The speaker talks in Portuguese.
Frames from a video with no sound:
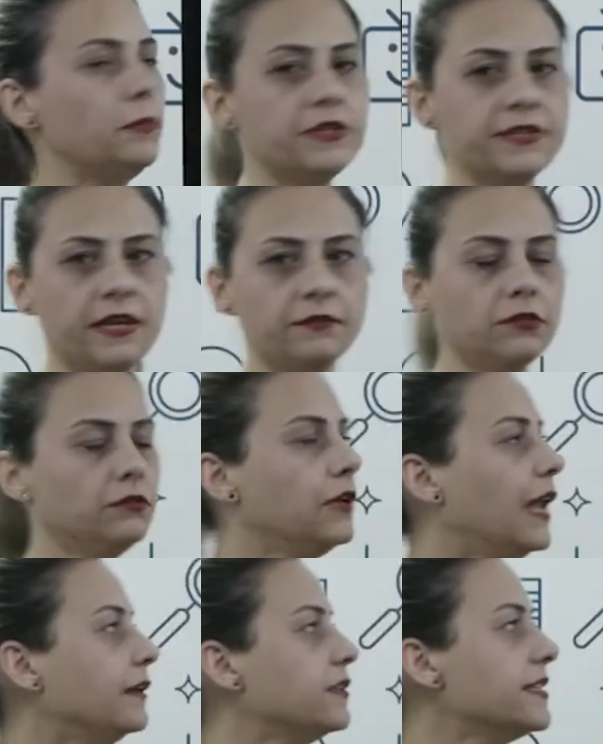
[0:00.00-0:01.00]
porcento do
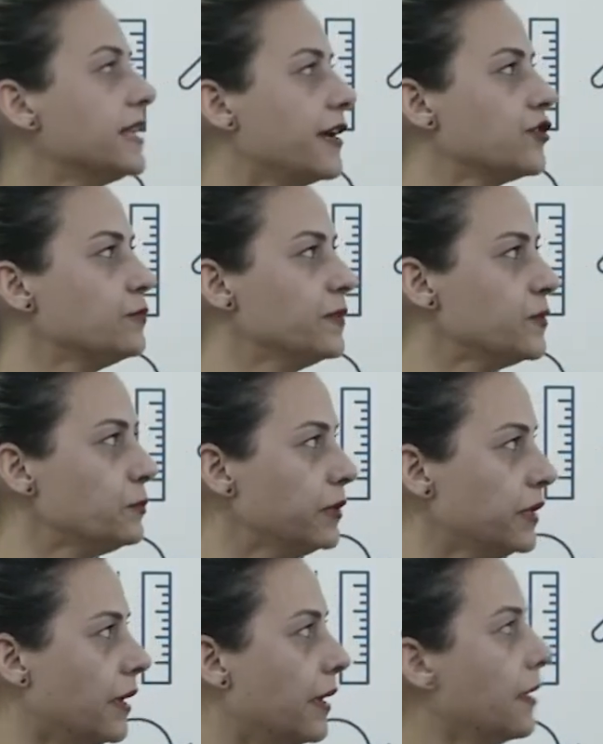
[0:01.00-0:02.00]
lado de 7, mas por
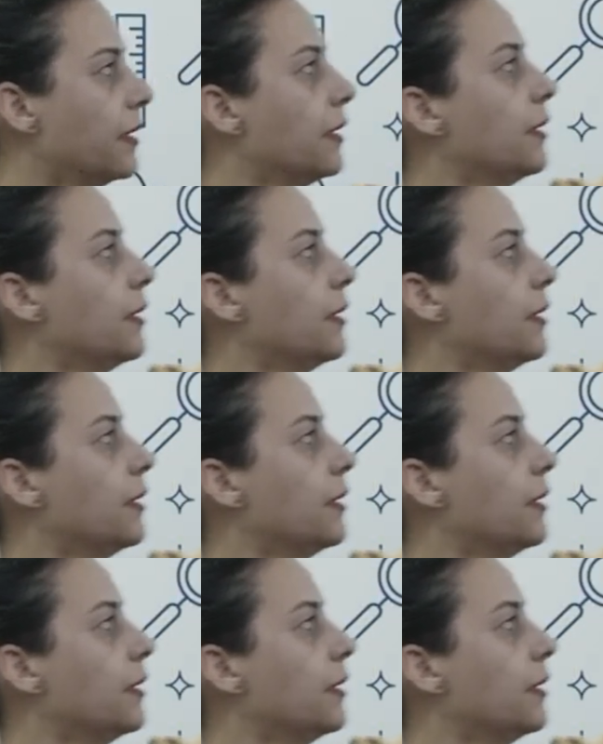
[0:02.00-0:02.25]
quê?